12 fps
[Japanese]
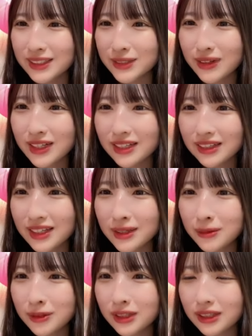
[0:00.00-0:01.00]
座りや
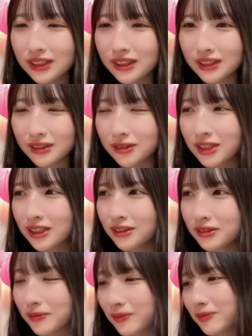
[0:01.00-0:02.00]
テーブルなかったら売れ
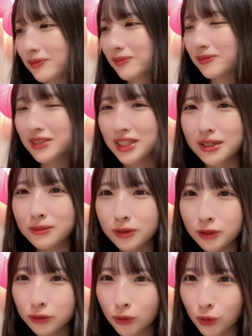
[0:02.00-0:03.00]
る
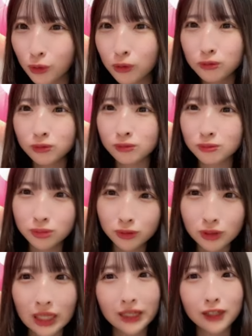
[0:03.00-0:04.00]
テーブルをぶ
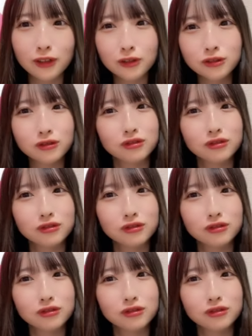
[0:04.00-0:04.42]
ん投げる